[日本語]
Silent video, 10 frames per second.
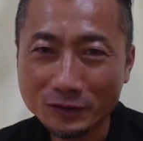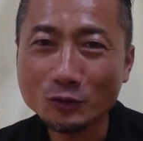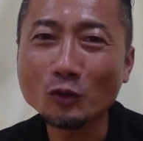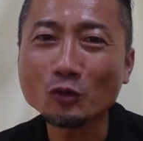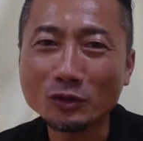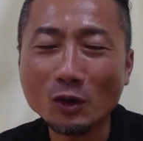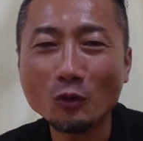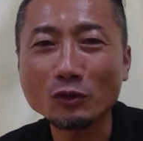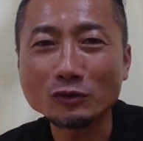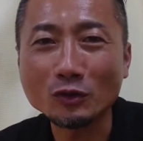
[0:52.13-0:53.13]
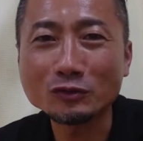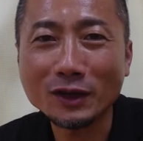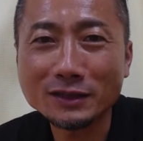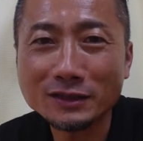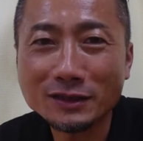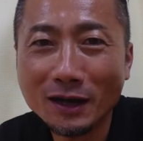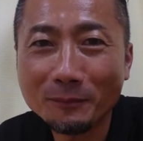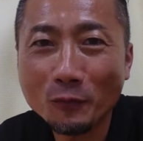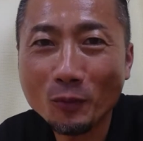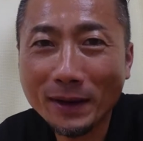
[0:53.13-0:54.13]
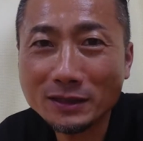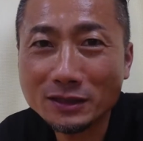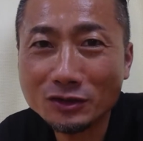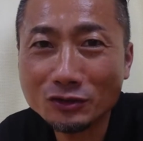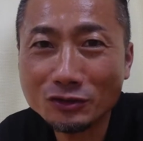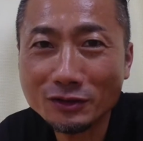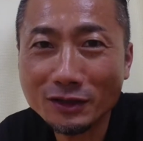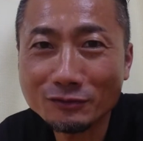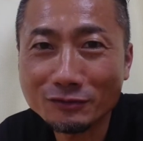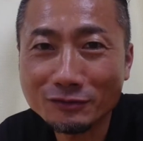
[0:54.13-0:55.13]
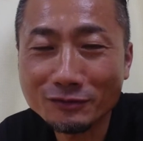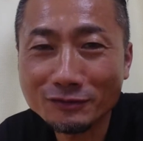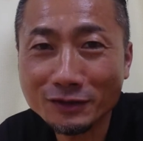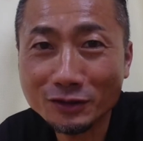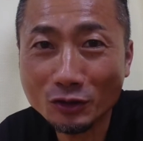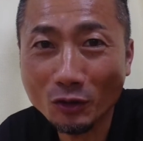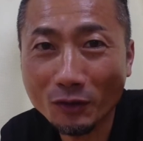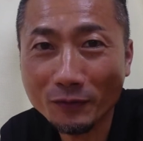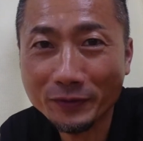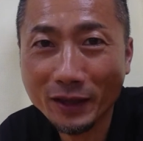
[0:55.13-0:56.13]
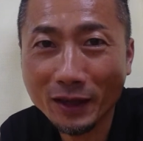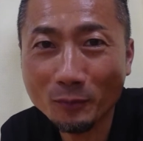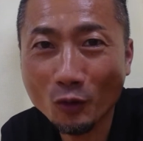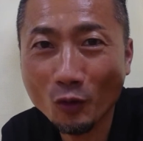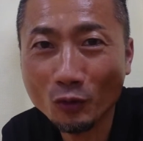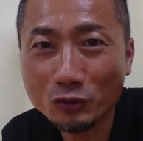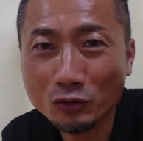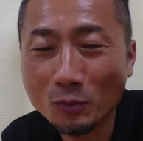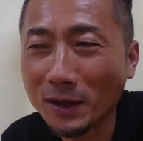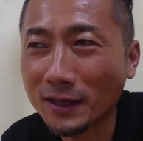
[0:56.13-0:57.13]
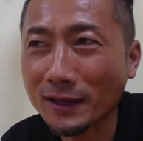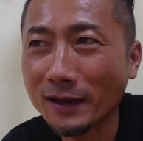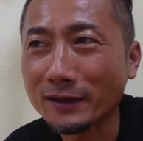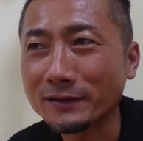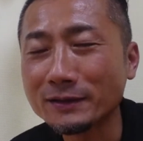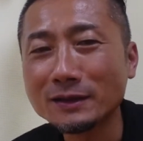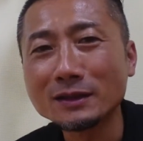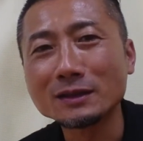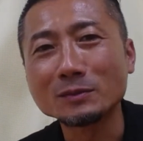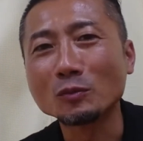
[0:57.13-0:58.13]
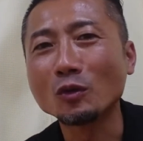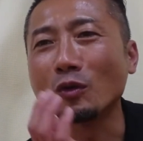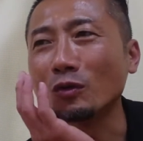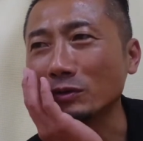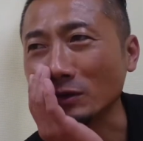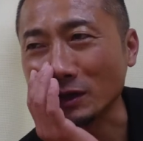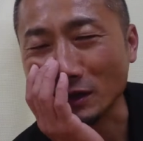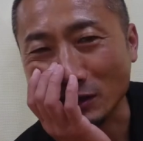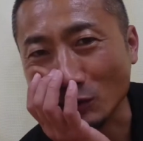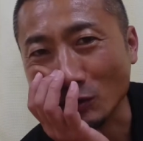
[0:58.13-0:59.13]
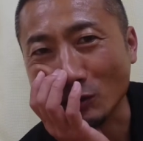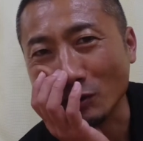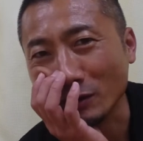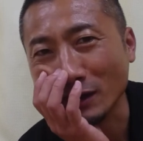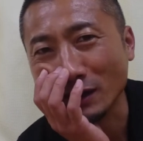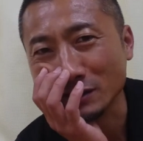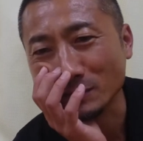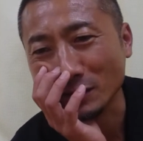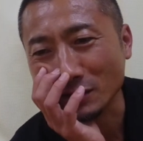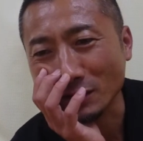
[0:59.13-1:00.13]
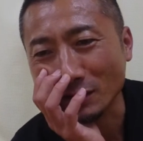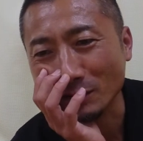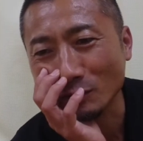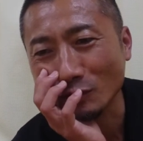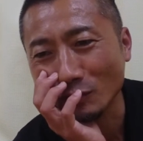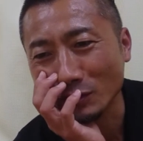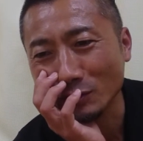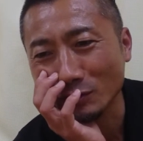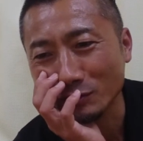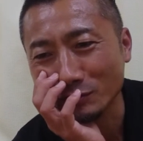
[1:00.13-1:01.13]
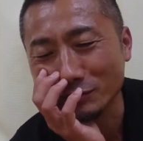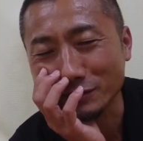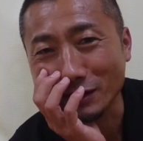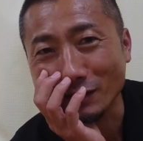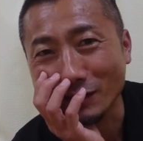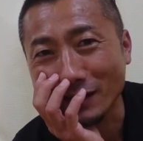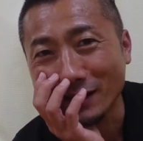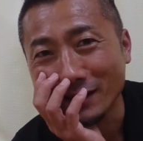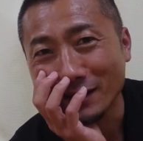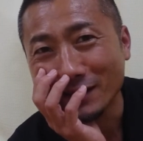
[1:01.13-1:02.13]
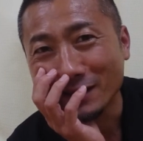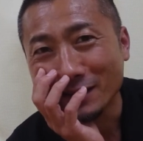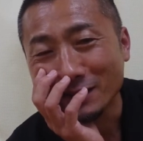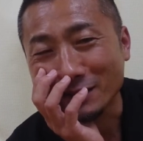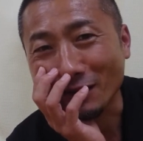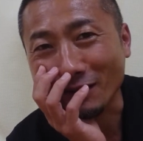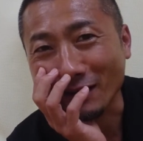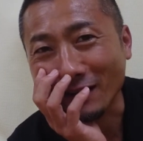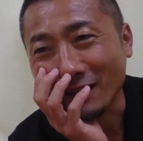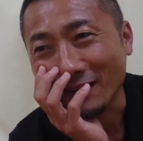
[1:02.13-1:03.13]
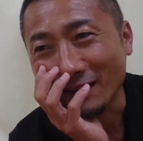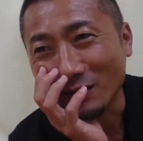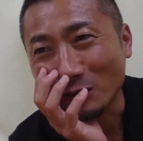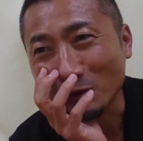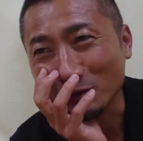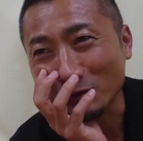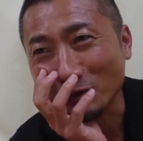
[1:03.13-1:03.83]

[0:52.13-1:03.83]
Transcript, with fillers: うすごいことが起こる48時間もう毎日続いてるんですよでもう本当止まらないもう本当にこのコロナが始まってからもう俺の運勢はなんか本